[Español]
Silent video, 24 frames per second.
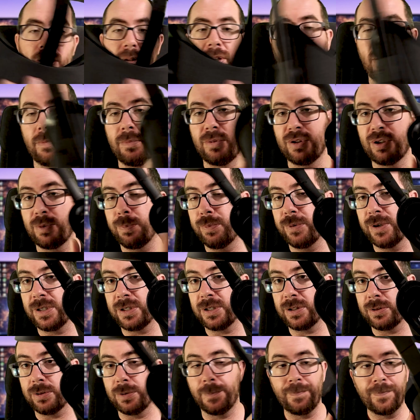tenemos
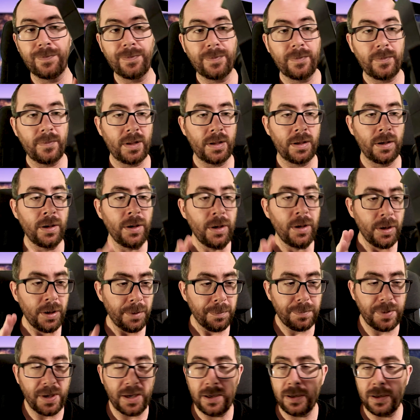puesto.
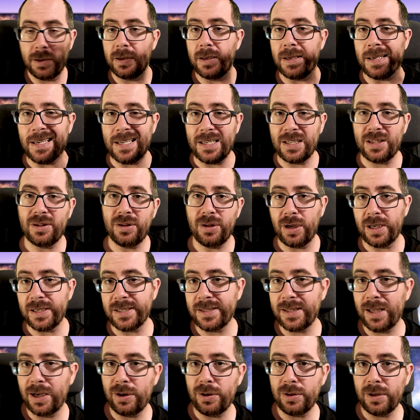Bien, esto
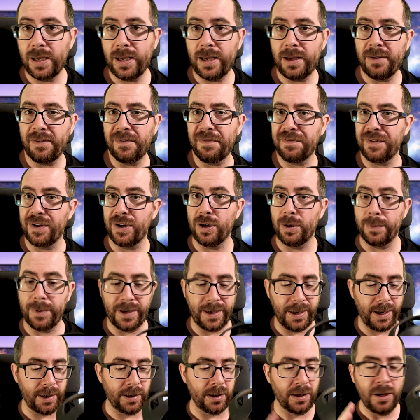hasta ahora
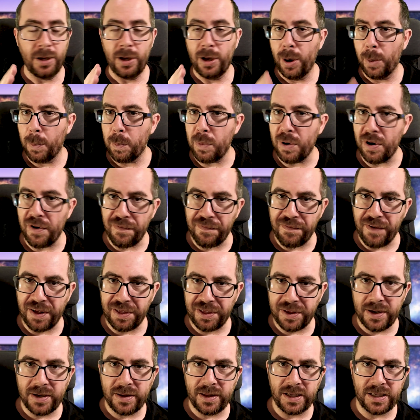fenomenal. Muy
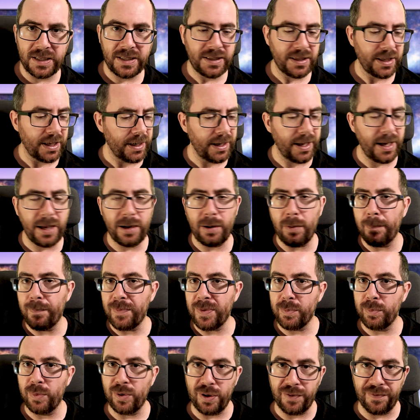fácil de instalar,
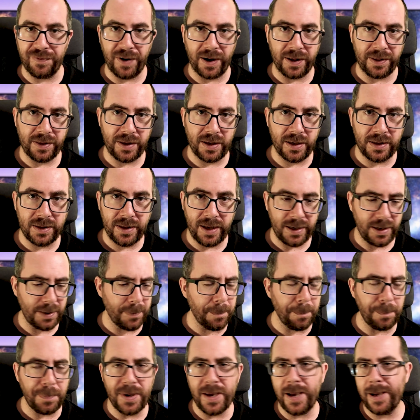muy fácil de
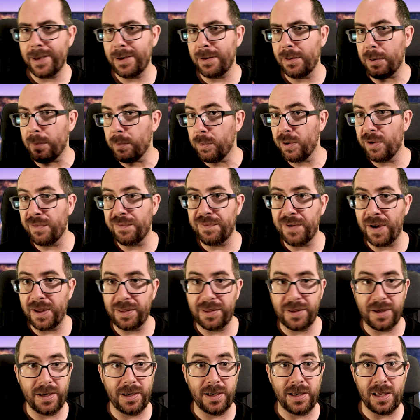limpiar, muy
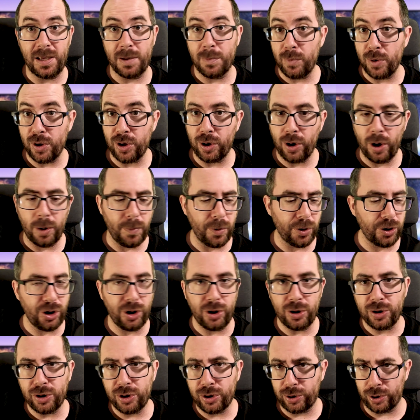fácil y muy
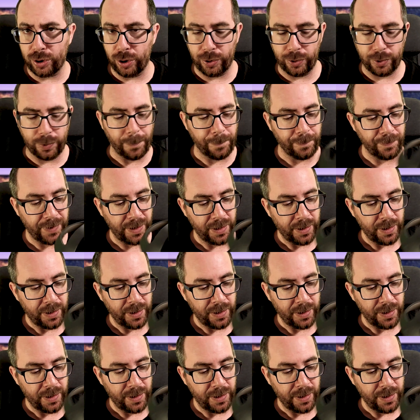cómodo, todo.